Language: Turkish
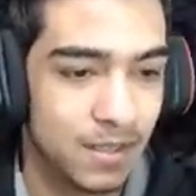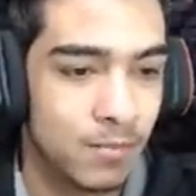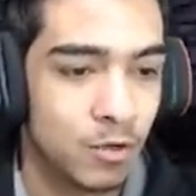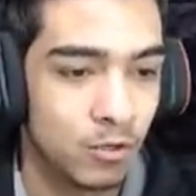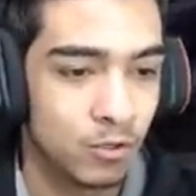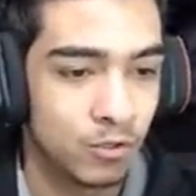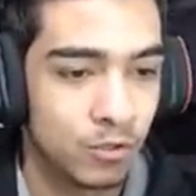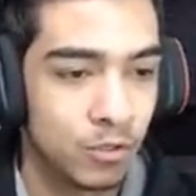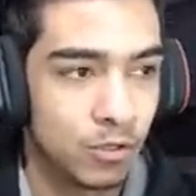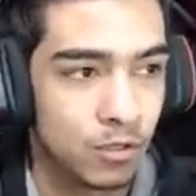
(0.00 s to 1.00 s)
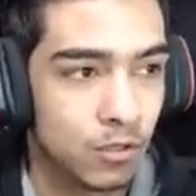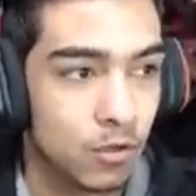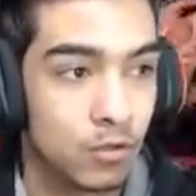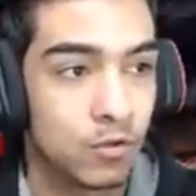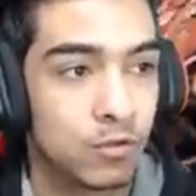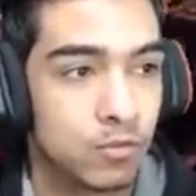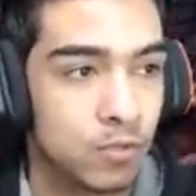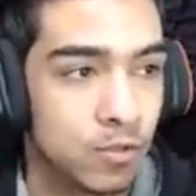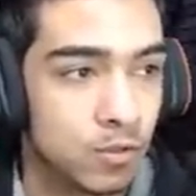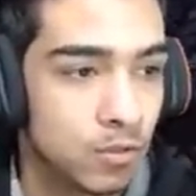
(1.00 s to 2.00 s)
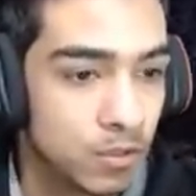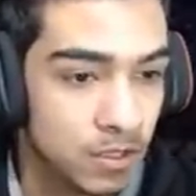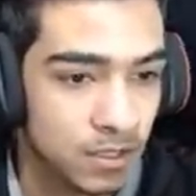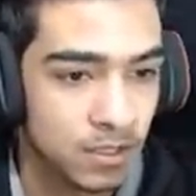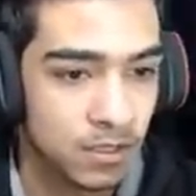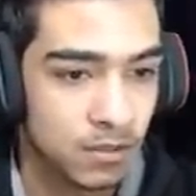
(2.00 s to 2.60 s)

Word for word: emin olun. Gördünüz mü? Yıkıldı.